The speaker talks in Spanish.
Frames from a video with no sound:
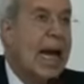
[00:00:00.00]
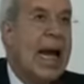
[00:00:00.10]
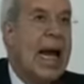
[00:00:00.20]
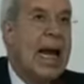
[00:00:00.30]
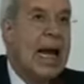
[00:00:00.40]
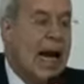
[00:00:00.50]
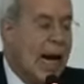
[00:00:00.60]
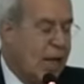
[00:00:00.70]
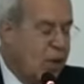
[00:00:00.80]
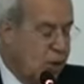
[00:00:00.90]
el
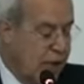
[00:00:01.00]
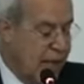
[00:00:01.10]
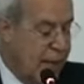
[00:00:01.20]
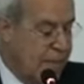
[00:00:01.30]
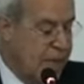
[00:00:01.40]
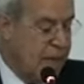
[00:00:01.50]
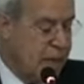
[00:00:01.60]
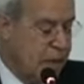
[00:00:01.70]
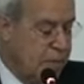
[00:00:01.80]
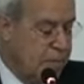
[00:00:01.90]

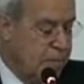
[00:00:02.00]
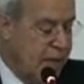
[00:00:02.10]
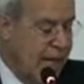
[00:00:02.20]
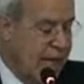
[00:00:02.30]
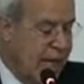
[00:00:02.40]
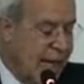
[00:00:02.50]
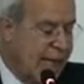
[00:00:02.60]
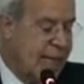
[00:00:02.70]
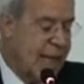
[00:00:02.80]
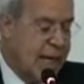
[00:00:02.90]
anonadamiento
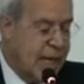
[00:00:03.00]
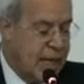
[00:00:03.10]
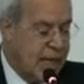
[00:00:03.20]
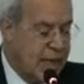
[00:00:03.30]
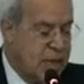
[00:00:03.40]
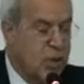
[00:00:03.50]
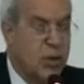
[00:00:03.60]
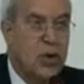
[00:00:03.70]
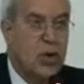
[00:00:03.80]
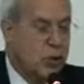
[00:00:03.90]
inherente a la
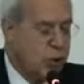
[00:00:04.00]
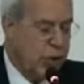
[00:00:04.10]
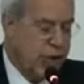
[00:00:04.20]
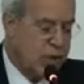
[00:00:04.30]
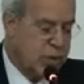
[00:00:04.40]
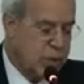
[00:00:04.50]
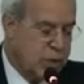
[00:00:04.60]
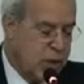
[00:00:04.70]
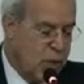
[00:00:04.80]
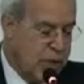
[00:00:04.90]
encarnación con todas sus
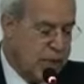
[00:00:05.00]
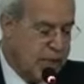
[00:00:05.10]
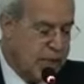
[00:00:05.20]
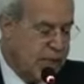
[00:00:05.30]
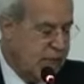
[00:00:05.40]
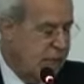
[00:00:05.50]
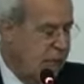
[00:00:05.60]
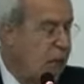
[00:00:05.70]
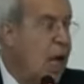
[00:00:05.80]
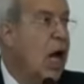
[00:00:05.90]
consecuencias
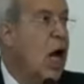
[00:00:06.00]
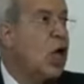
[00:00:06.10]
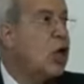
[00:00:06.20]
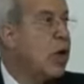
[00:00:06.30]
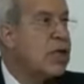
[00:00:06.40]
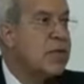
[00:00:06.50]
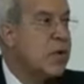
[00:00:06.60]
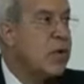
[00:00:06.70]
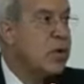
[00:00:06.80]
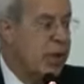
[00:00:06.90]
no es
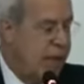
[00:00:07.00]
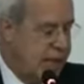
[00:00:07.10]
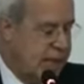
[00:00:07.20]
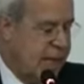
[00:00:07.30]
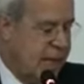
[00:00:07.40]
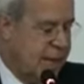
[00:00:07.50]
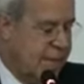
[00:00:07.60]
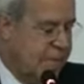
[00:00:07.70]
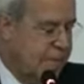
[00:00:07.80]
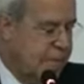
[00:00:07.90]
fruto del azar,
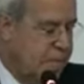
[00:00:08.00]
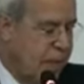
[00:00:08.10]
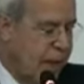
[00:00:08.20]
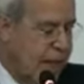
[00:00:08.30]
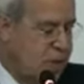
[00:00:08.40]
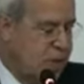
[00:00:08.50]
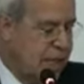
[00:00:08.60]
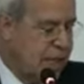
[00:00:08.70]
es una